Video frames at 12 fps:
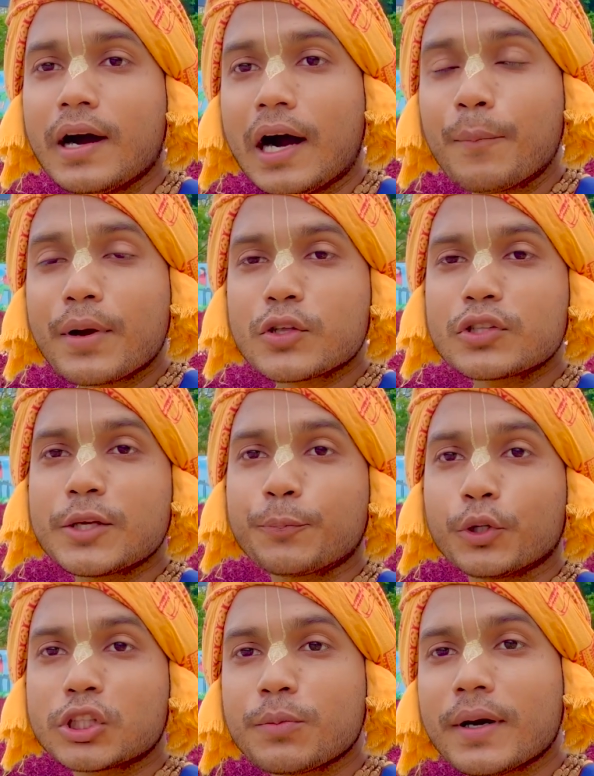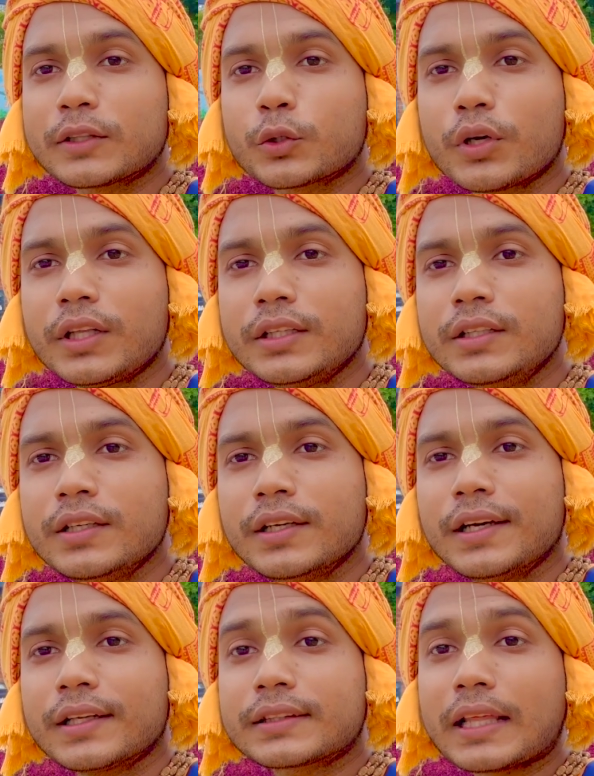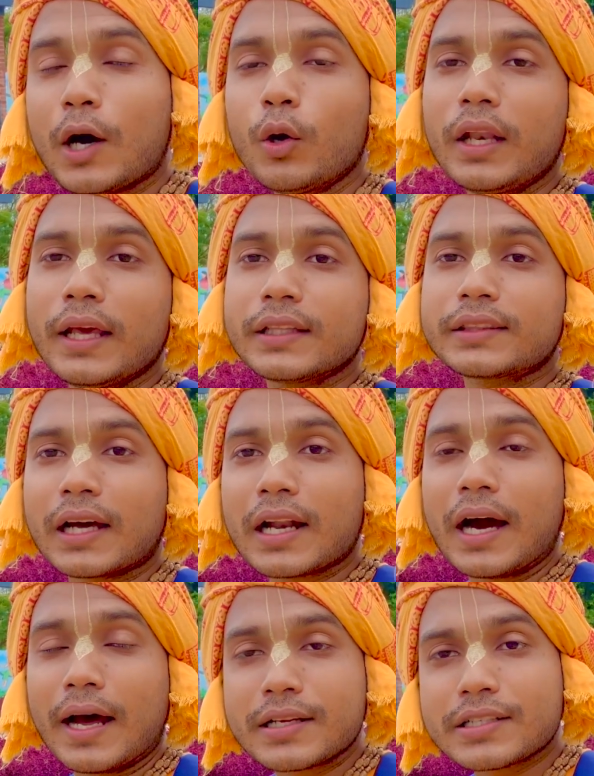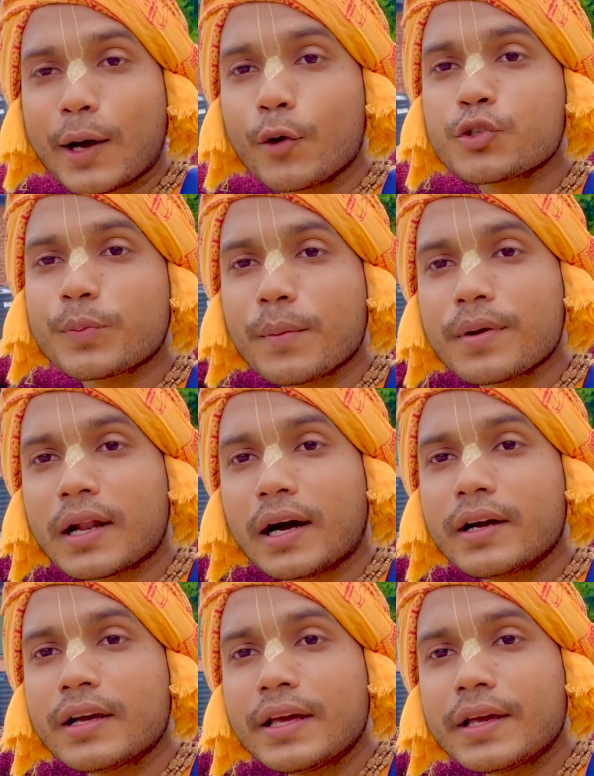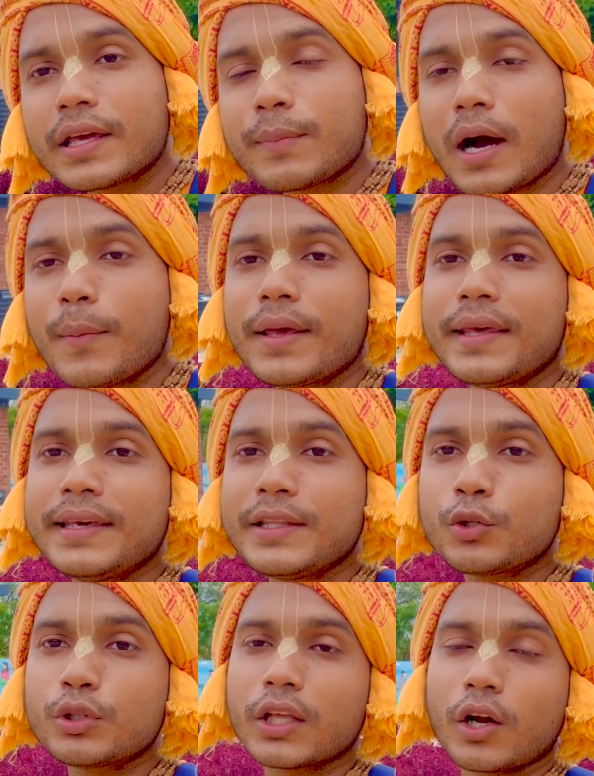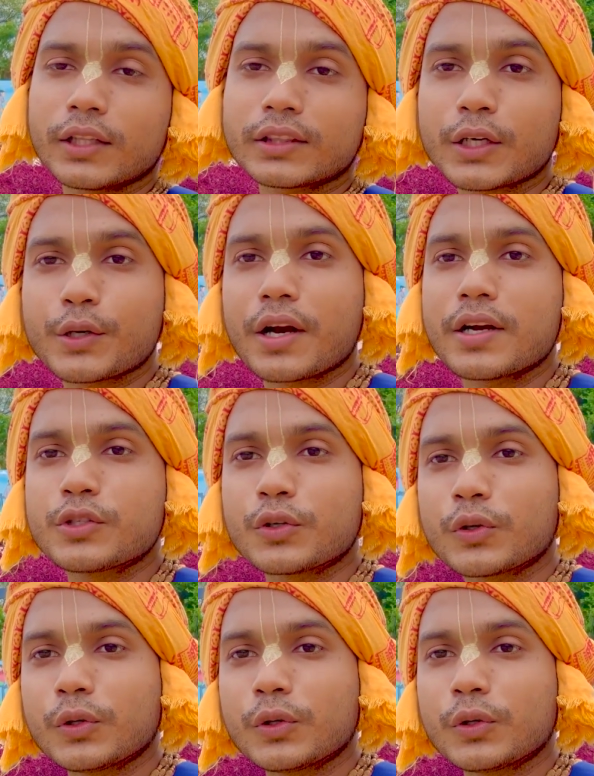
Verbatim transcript: আমরা যদি প্রতিবাদ করি তাহলে তারা আর সাহস পাবে না এভাবে হিন্দুদের হত্যা করার জন্য